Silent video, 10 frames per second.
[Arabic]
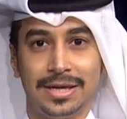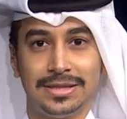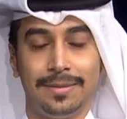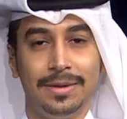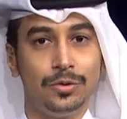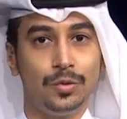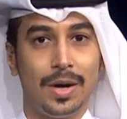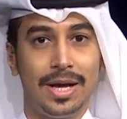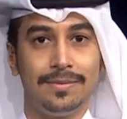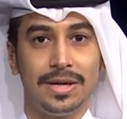تأمين
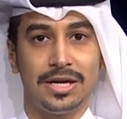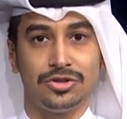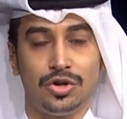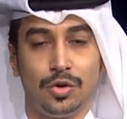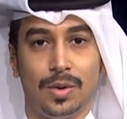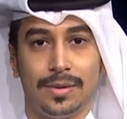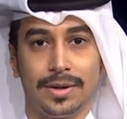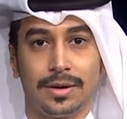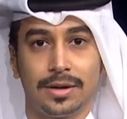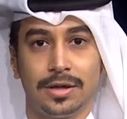الملاجئ
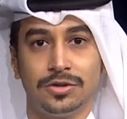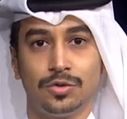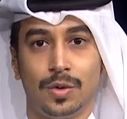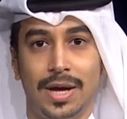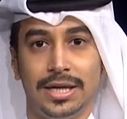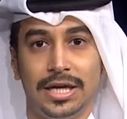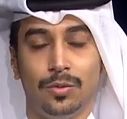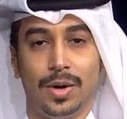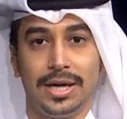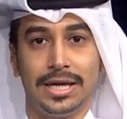ومراكز
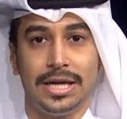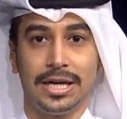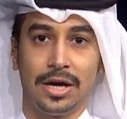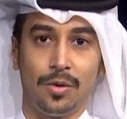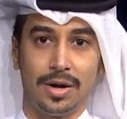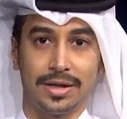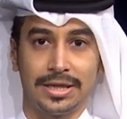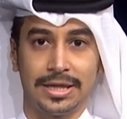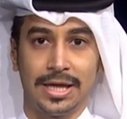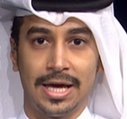الإيواء
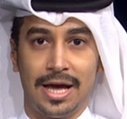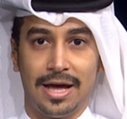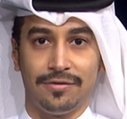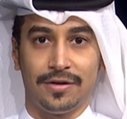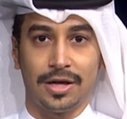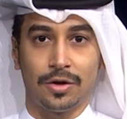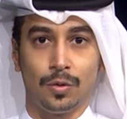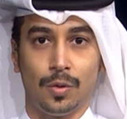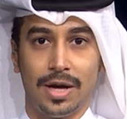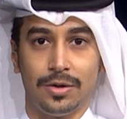للكوارث
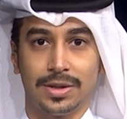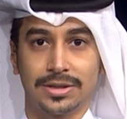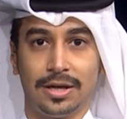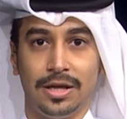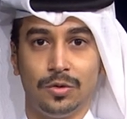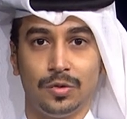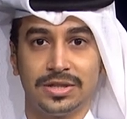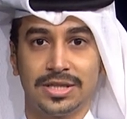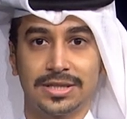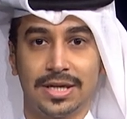الفريق الوطني
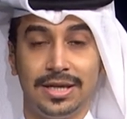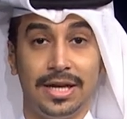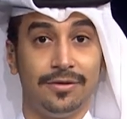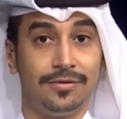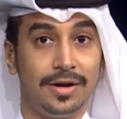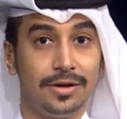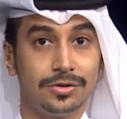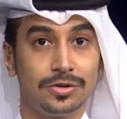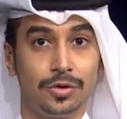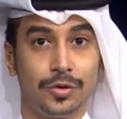للتصدي
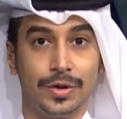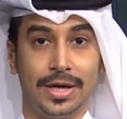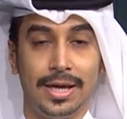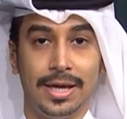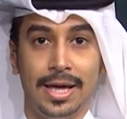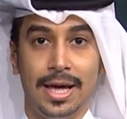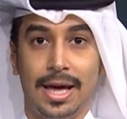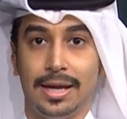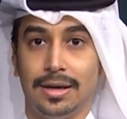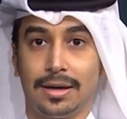لفيروس كورونا
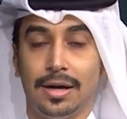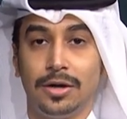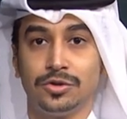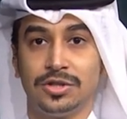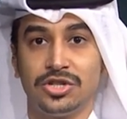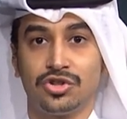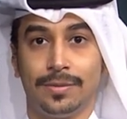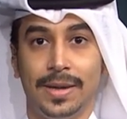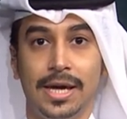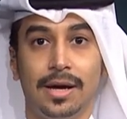اللقاح
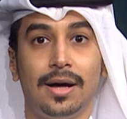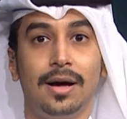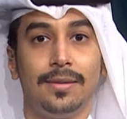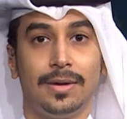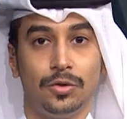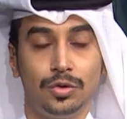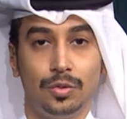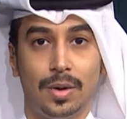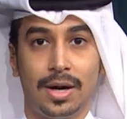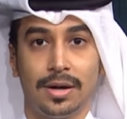التجريبي خامل
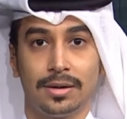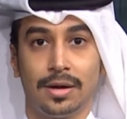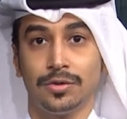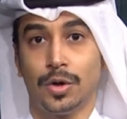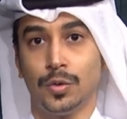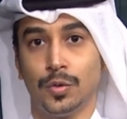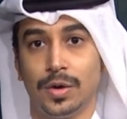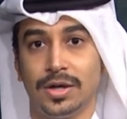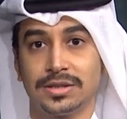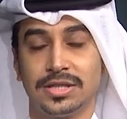وأعراضه
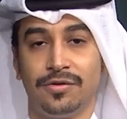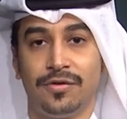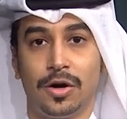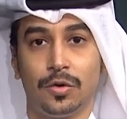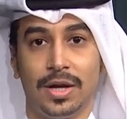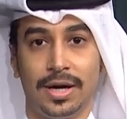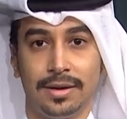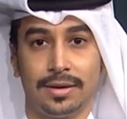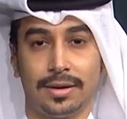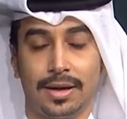ارتفاع
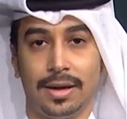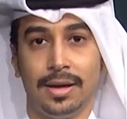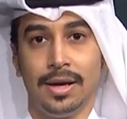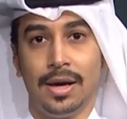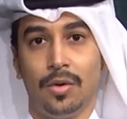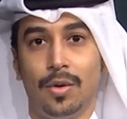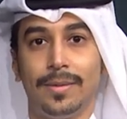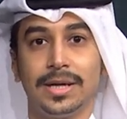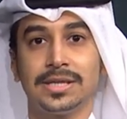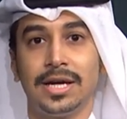الحرارة
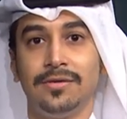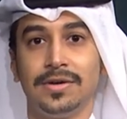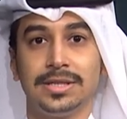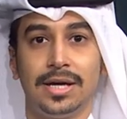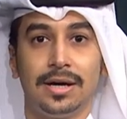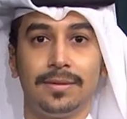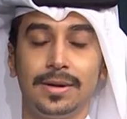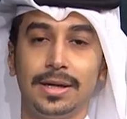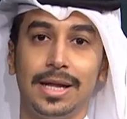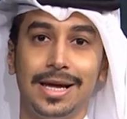ومع صحيفة
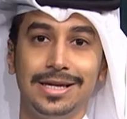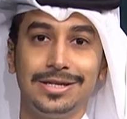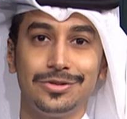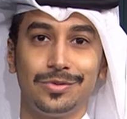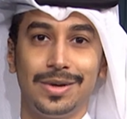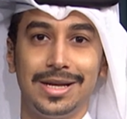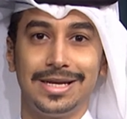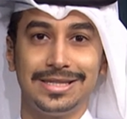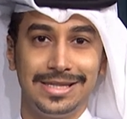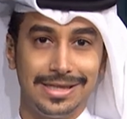أخبار الخليج
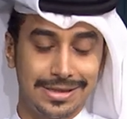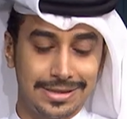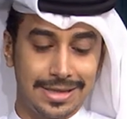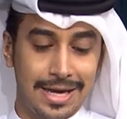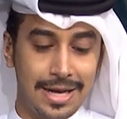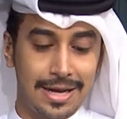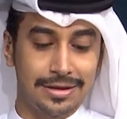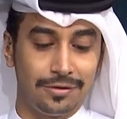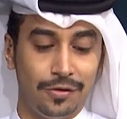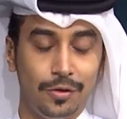والتي
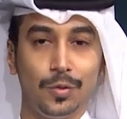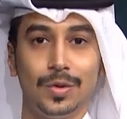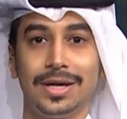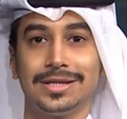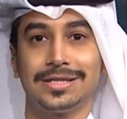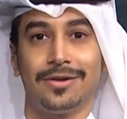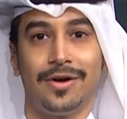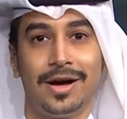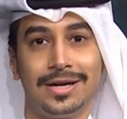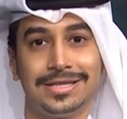استهلت في أولى
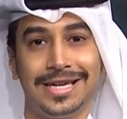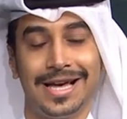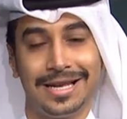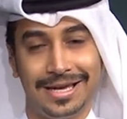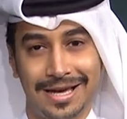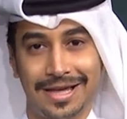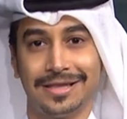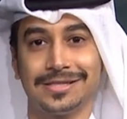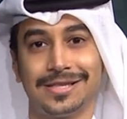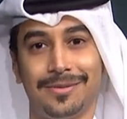صفحاتها
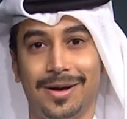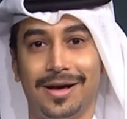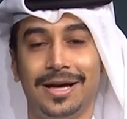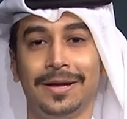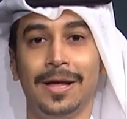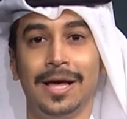لهذا الصباح